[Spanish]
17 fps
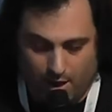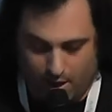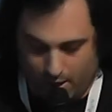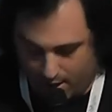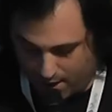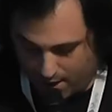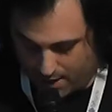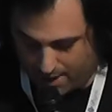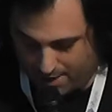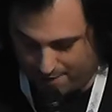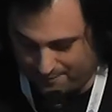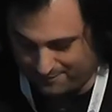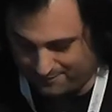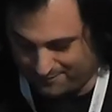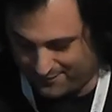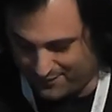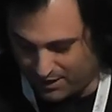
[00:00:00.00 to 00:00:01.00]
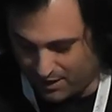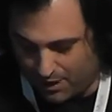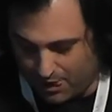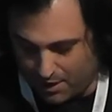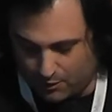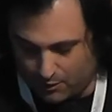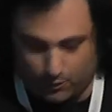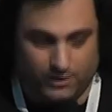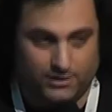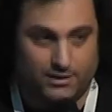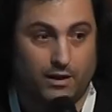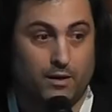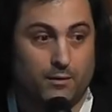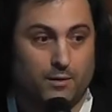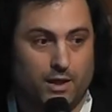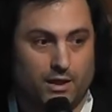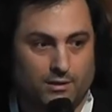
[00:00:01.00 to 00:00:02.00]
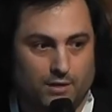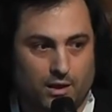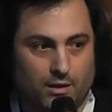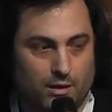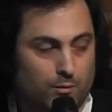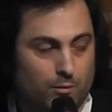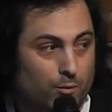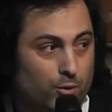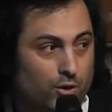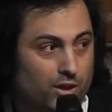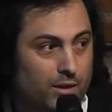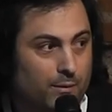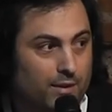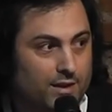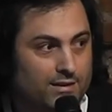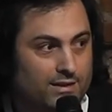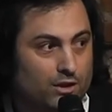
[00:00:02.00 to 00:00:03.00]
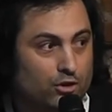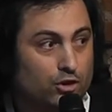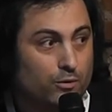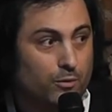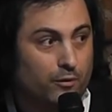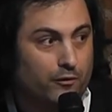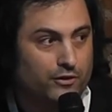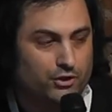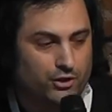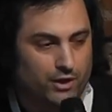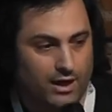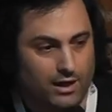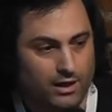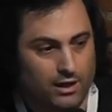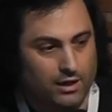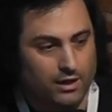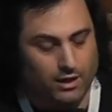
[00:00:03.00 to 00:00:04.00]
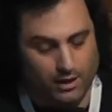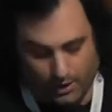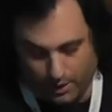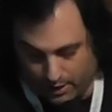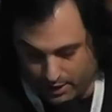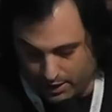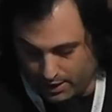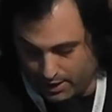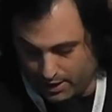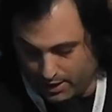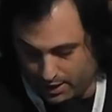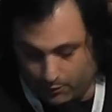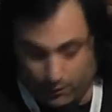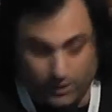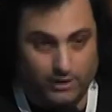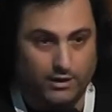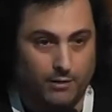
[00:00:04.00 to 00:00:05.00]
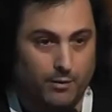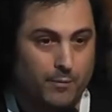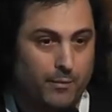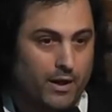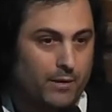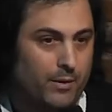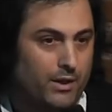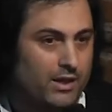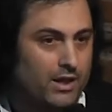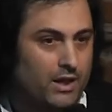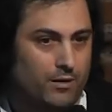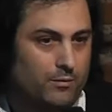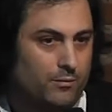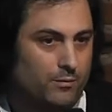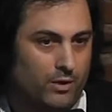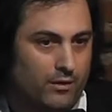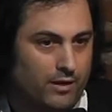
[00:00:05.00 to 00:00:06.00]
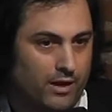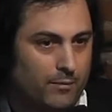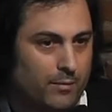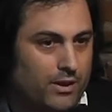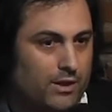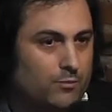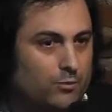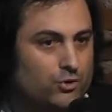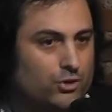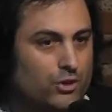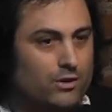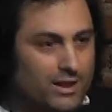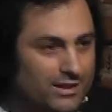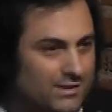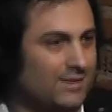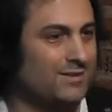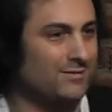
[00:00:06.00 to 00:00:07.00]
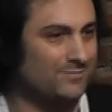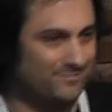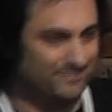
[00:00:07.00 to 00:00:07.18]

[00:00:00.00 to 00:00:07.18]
Eh, bueno, sirve, es, muy importante para el desarrollo profesional y bueno, y también para aprender, pues la aprendí mucho. Gracias.